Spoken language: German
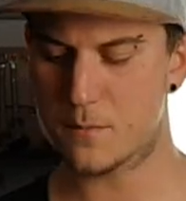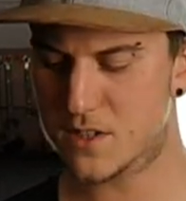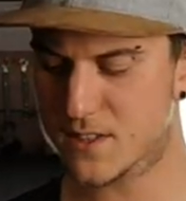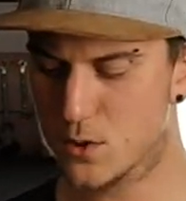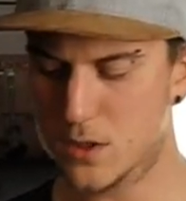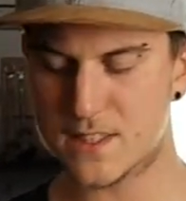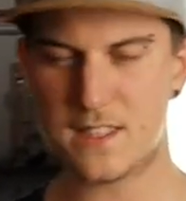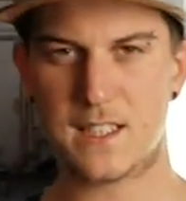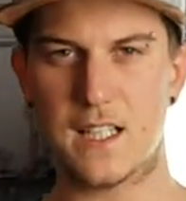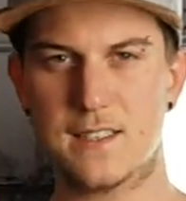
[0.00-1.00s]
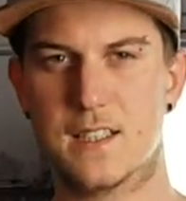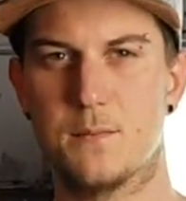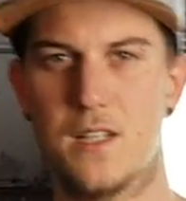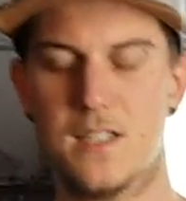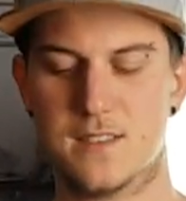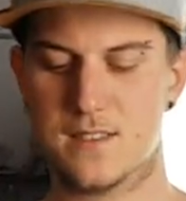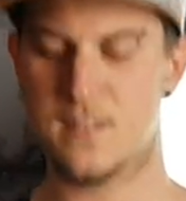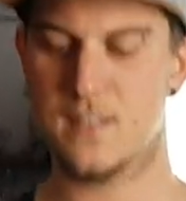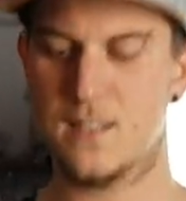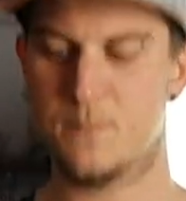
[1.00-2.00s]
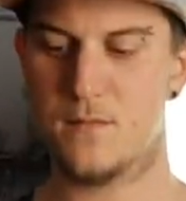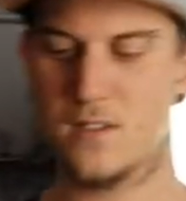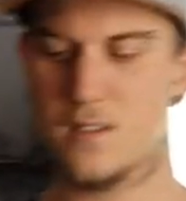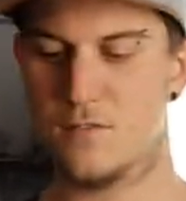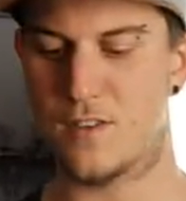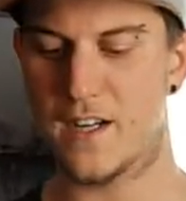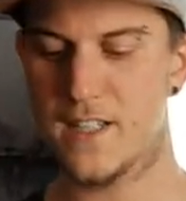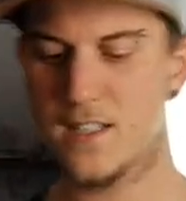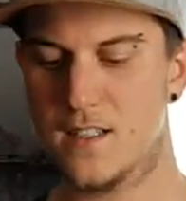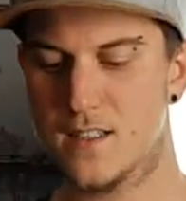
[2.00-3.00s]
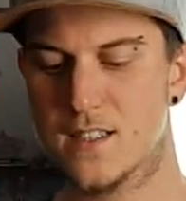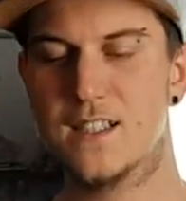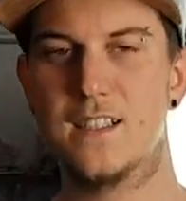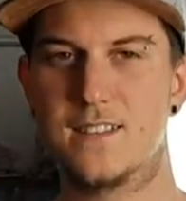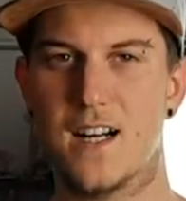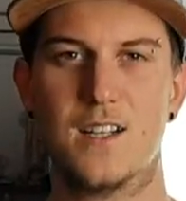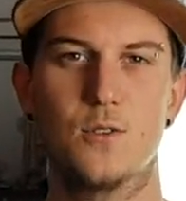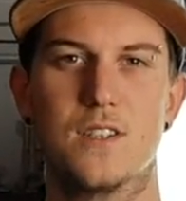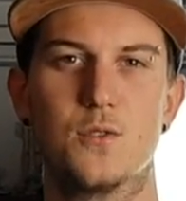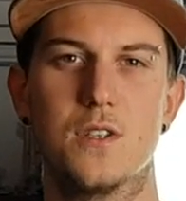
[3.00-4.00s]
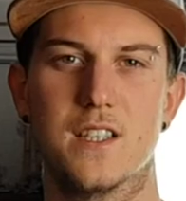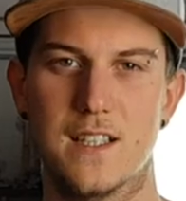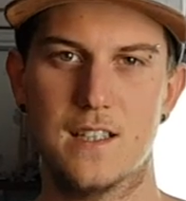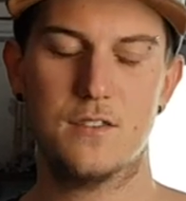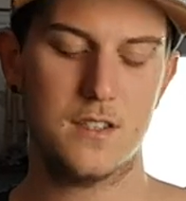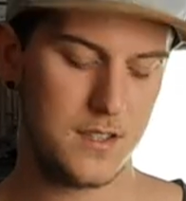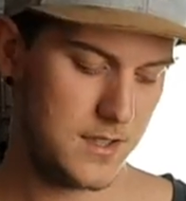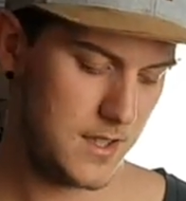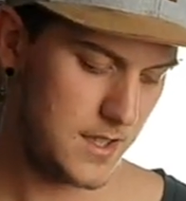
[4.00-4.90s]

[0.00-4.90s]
haben jetzt einen kurzen Cut gemacht, ähm, weil der Akku natürlich leer war.